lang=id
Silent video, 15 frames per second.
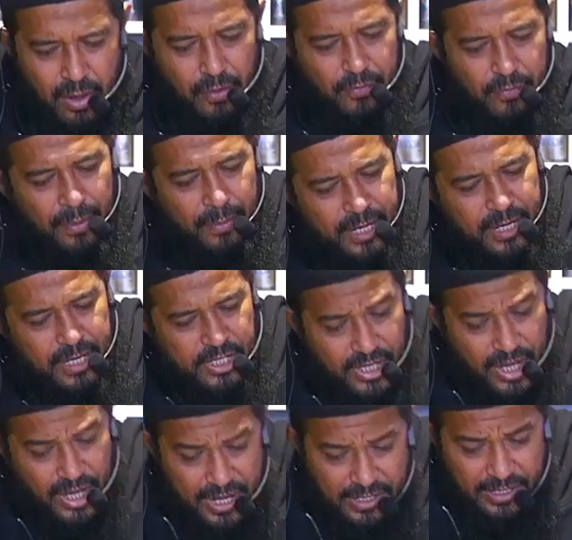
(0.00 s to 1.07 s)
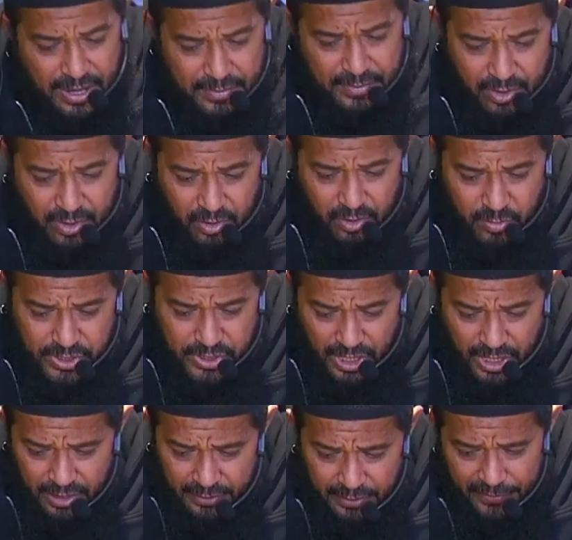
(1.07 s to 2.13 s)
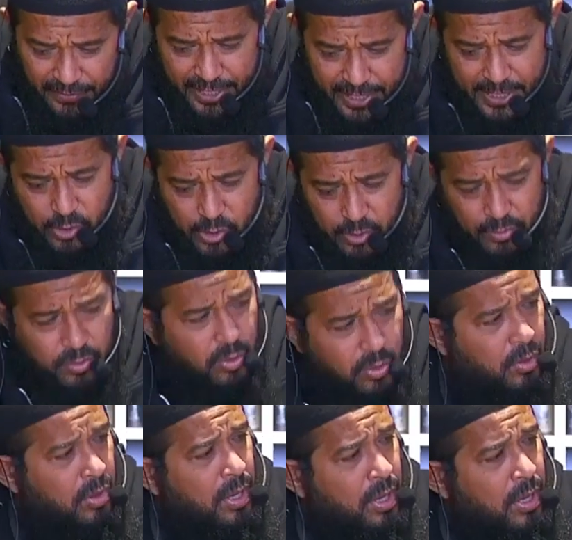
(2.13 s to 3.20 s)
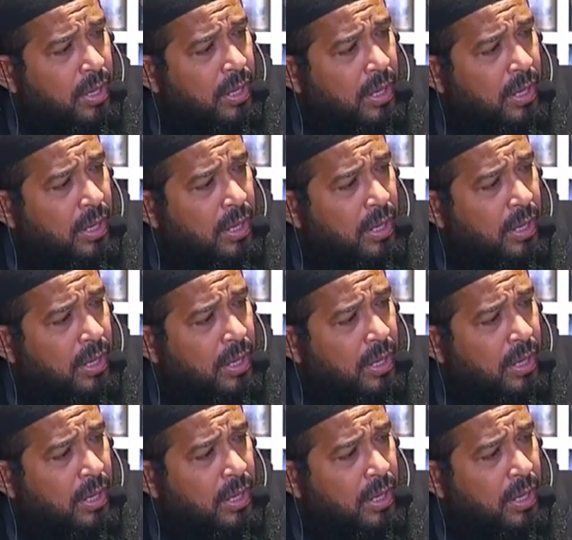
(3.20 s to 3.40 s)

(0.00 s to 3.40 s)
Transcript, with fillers: Faman sahida minkum syahr falyasumhu.